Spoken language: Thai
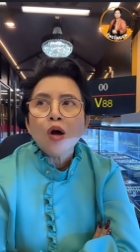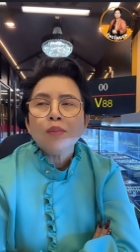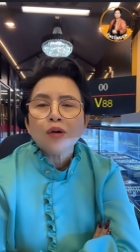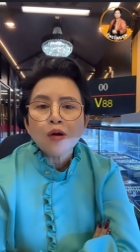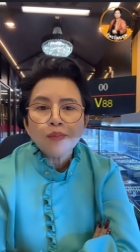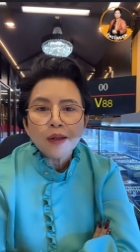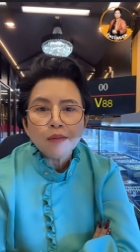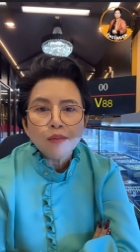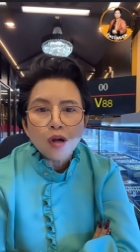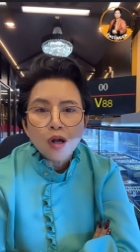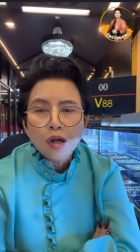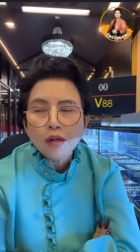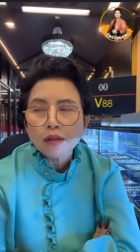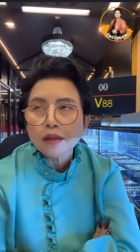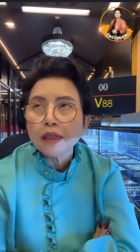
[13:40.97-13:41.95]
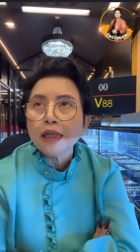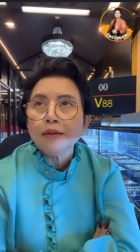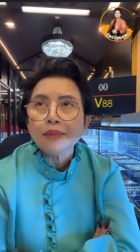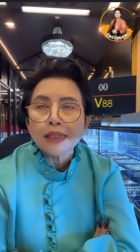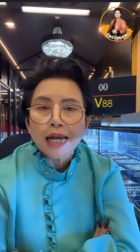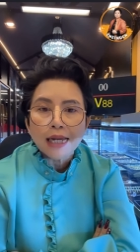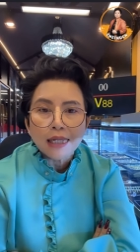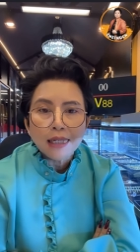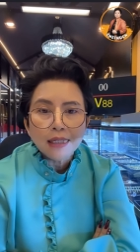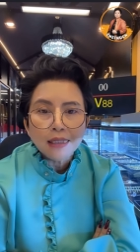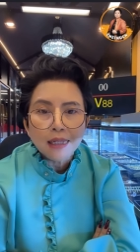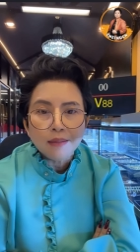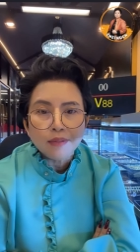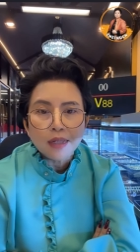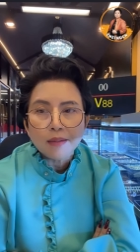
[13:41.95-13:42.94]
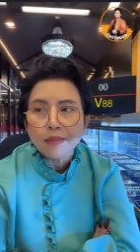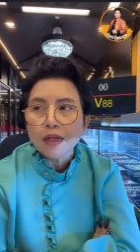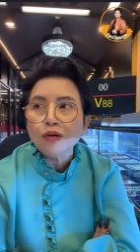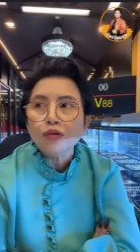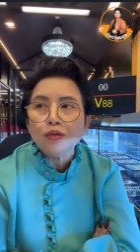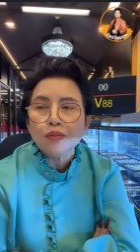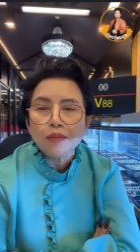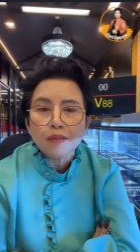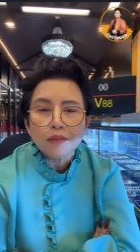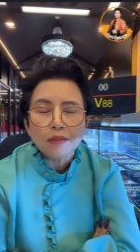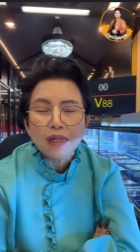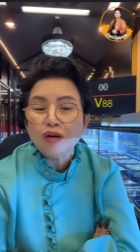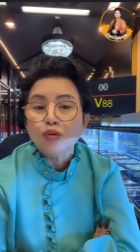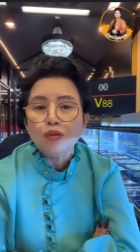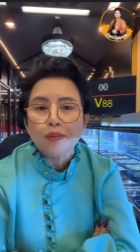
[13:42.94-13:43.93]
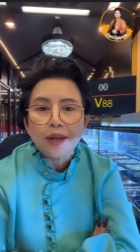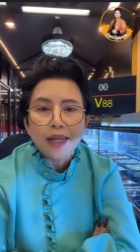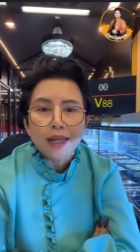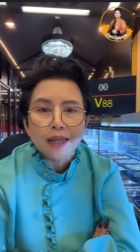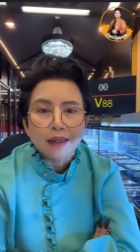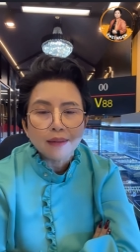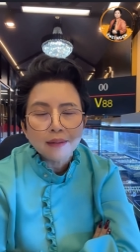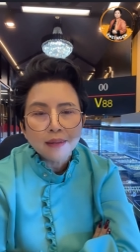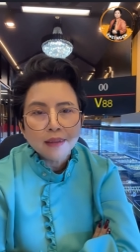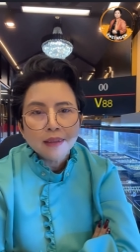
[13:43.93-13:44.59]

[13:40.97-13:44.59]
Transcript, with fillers: พ่อมันก็เป็นหมอหนีมาจากอียิปต์ยังมาดู มาดูแม่